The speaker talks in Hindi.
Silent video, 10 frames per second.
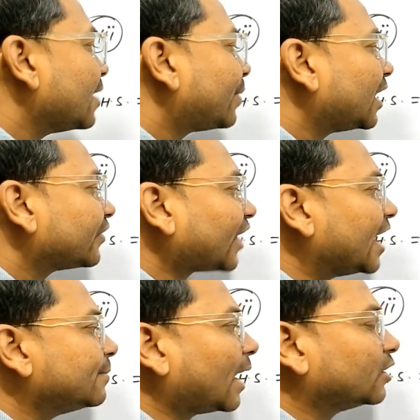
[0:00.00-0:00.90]
ये दिया है
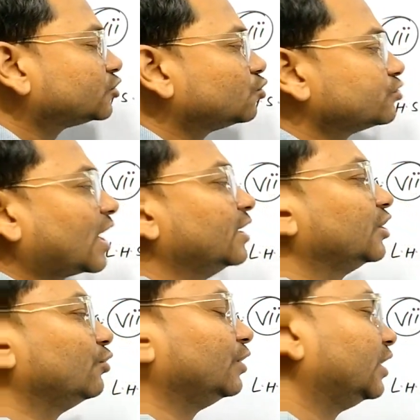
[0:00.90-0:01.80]
पहले साइन माइनस
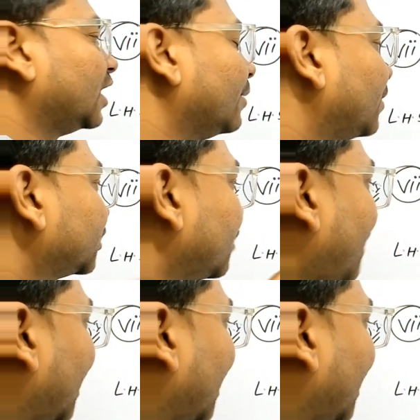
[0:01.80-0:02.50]
टू साइन क्यू ठीठा